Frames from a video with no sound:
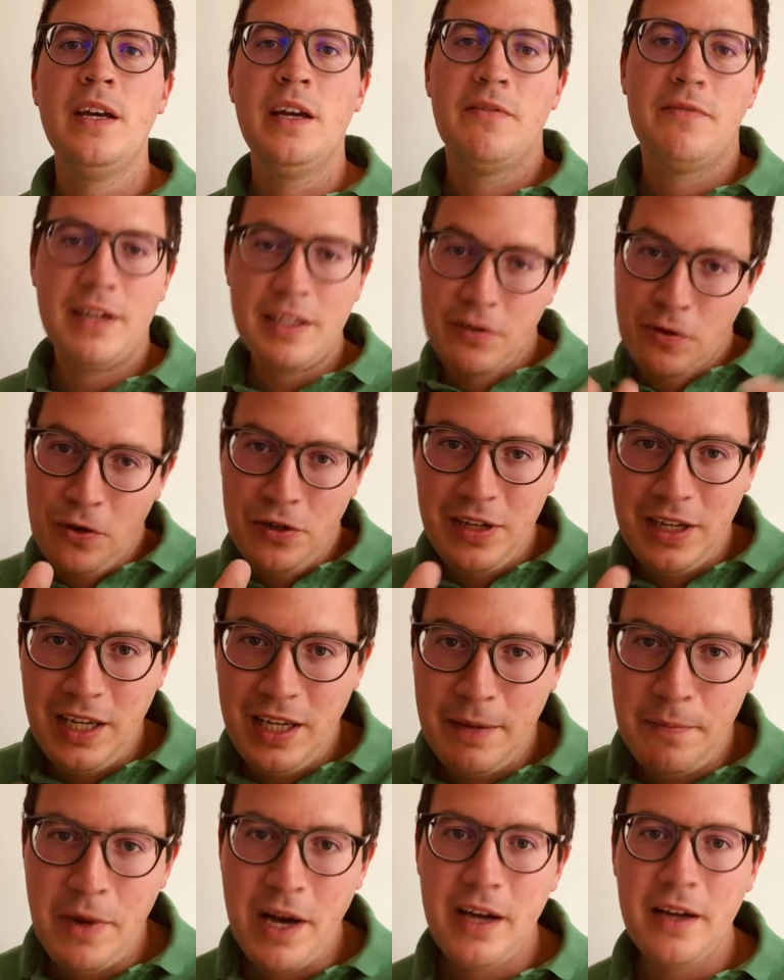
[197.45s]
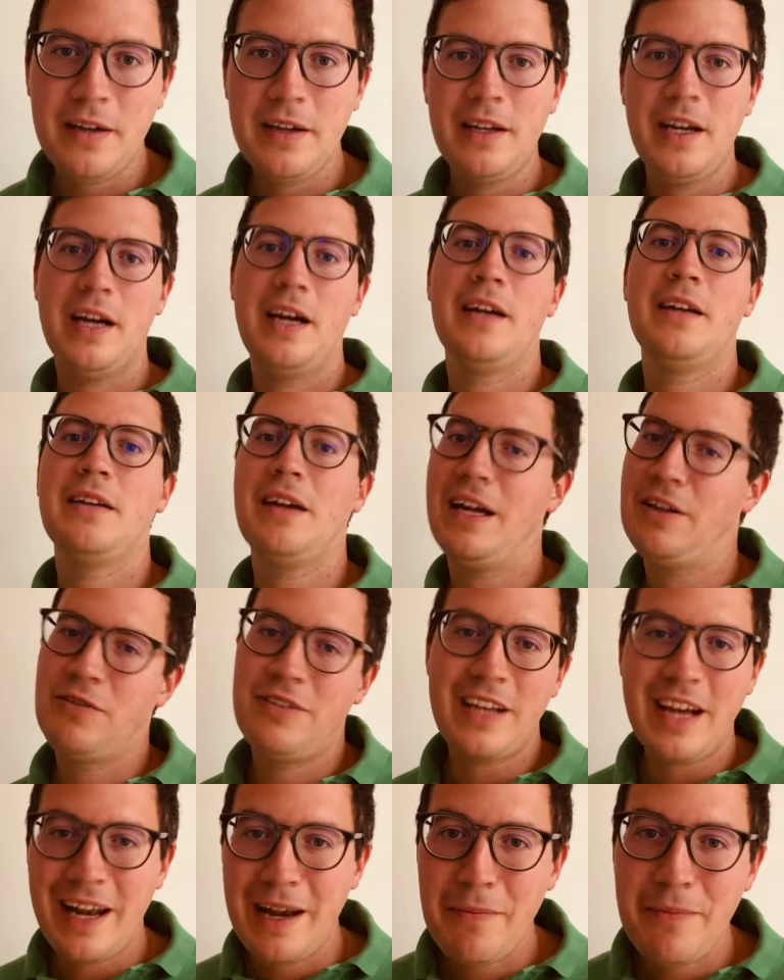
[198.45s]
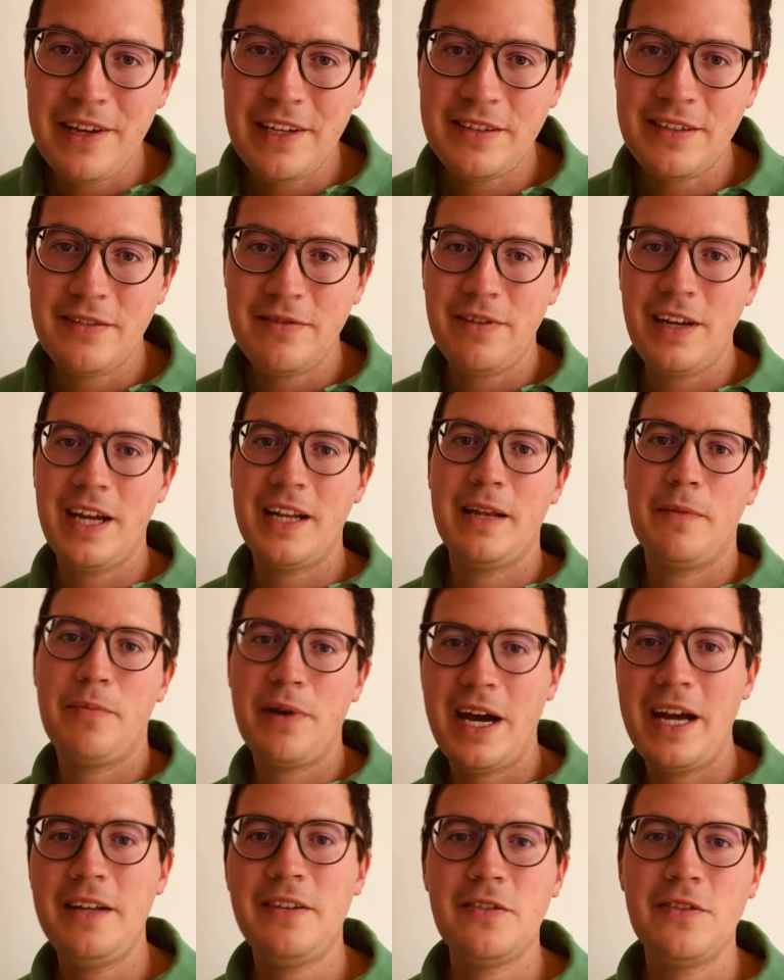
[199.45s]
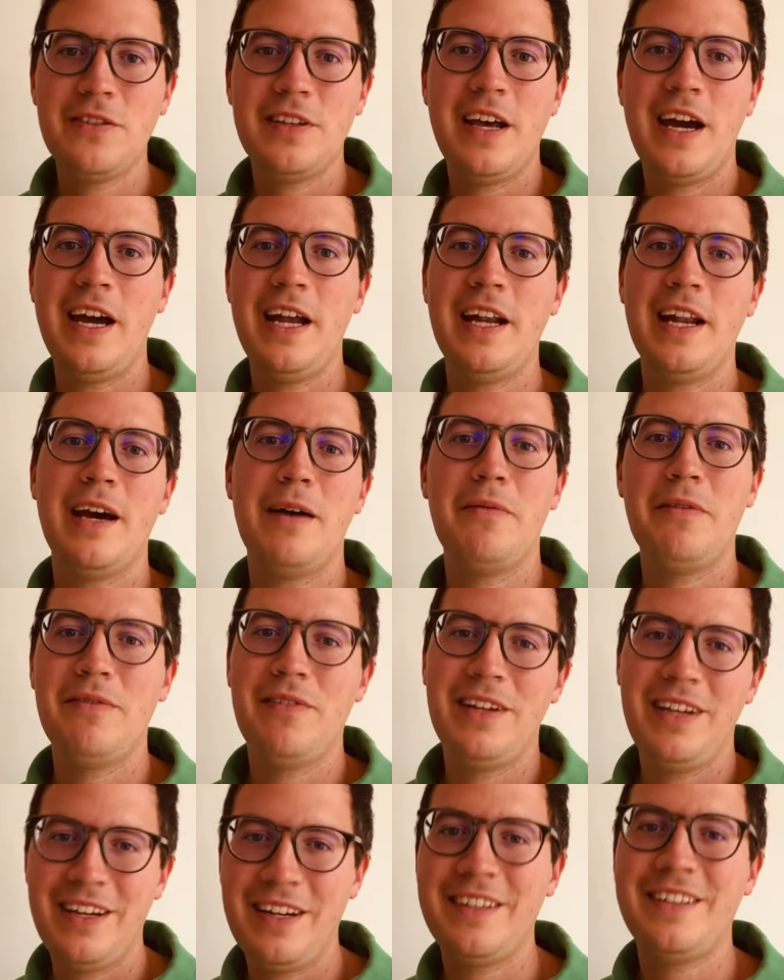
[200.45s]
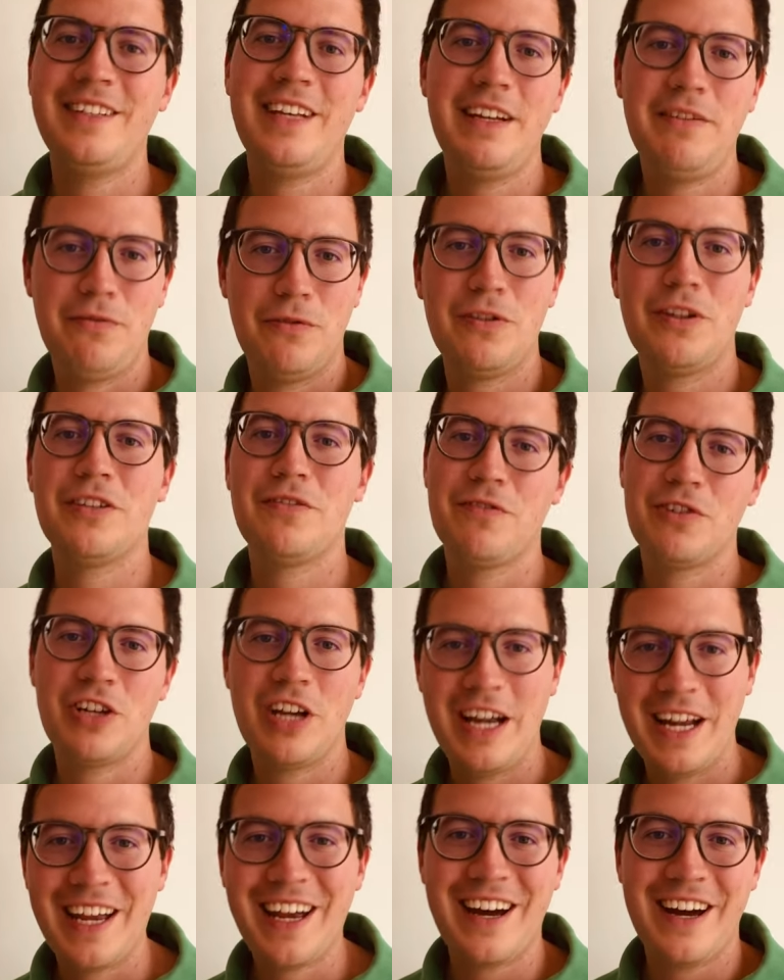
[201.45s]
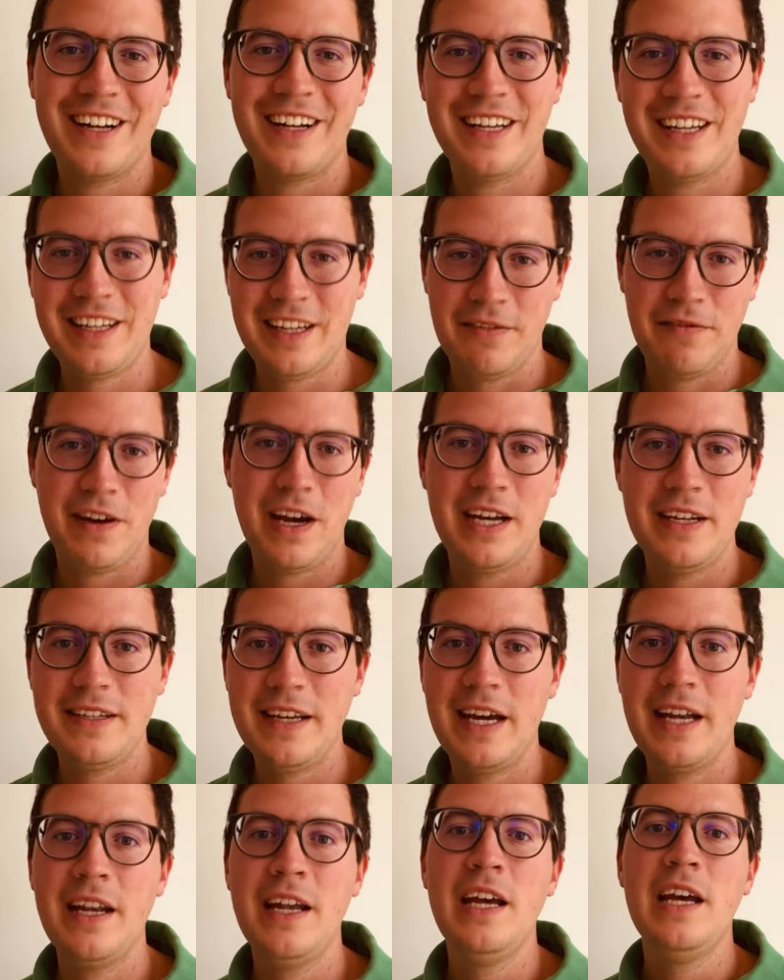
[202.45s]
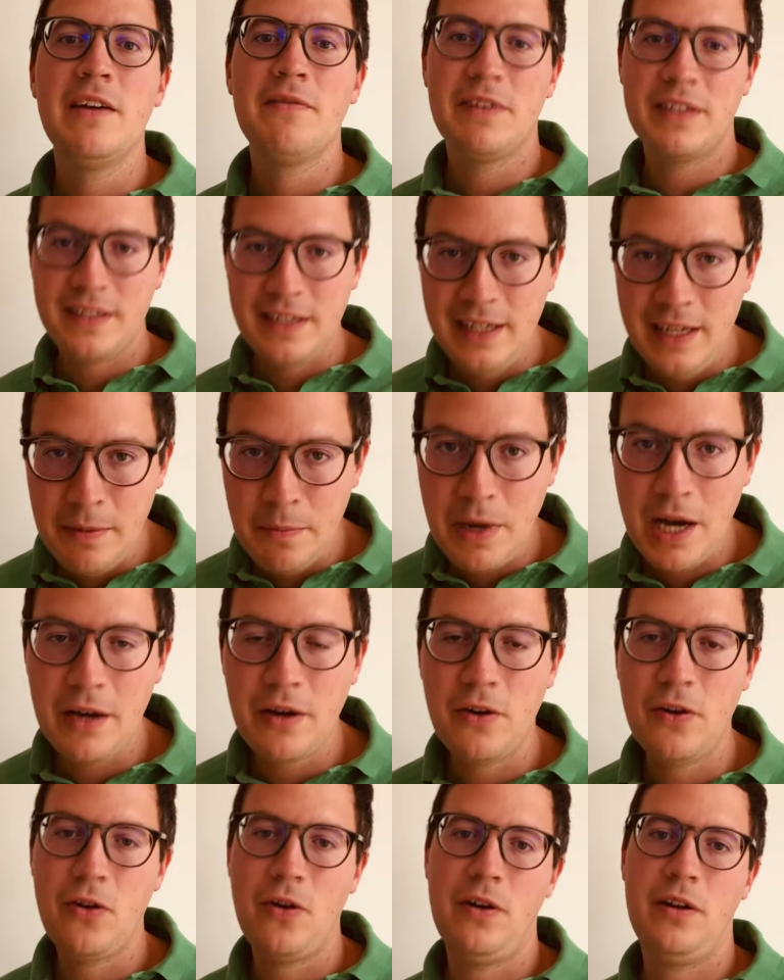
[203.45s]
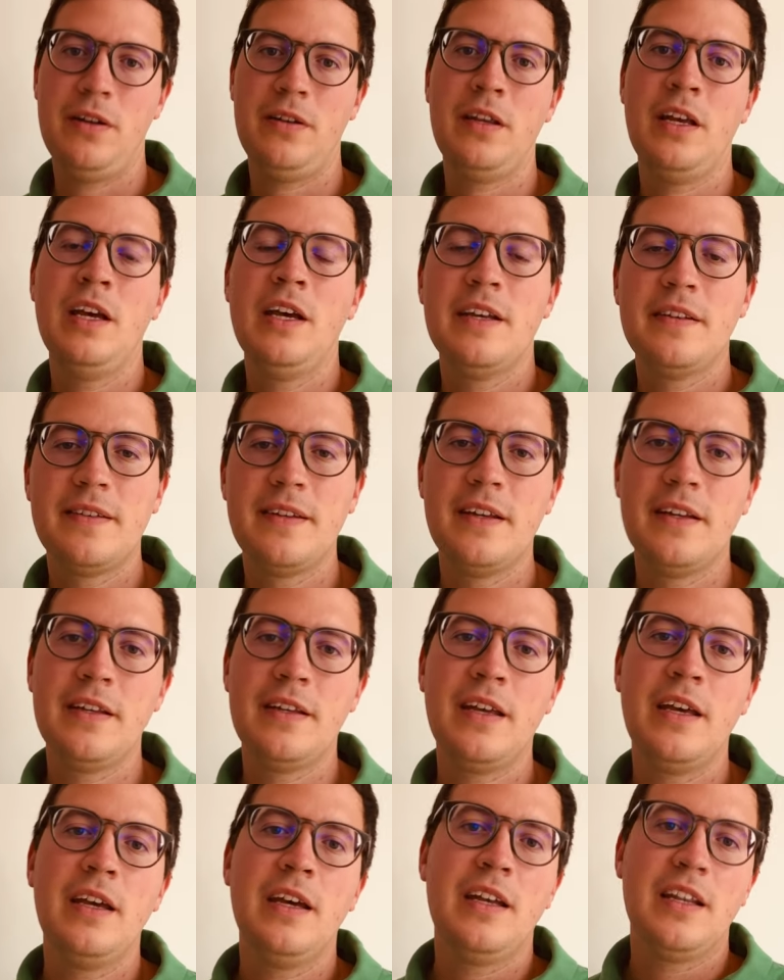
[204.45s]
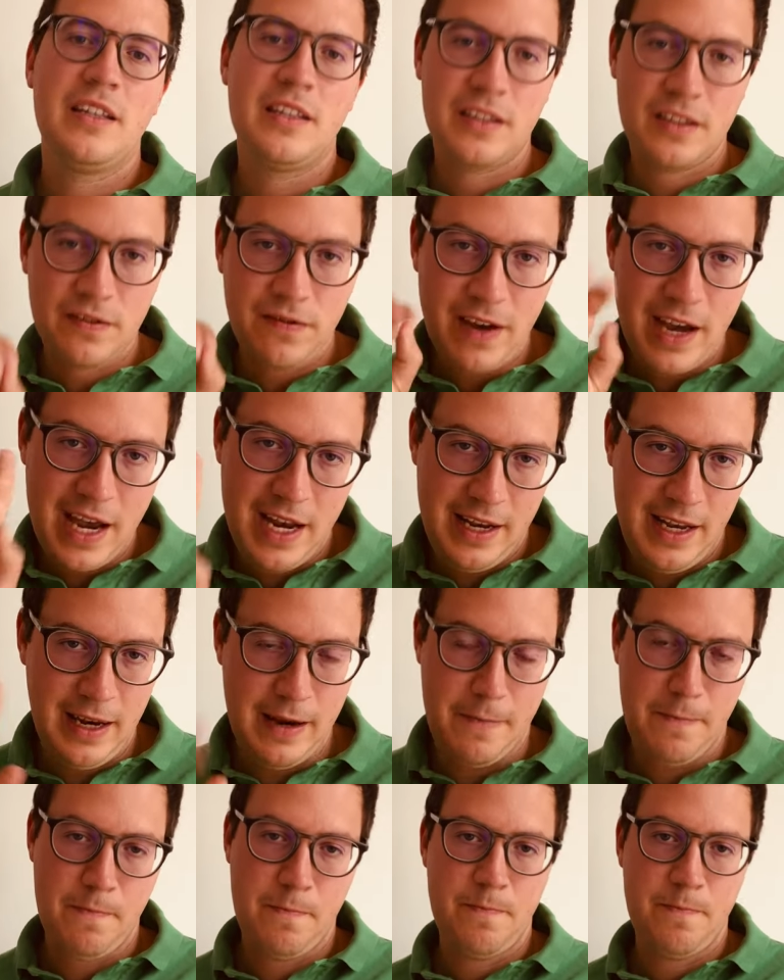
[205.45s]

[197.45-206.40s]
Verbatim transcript: Was könnt ihr machen? Also das Allerbeste wäre dabei zu sein, aber wenn ihr das seht, wird das wahrscheinlich gerade nicht der Fall sein. Was ihr machen könnt, sind zwei Dinge.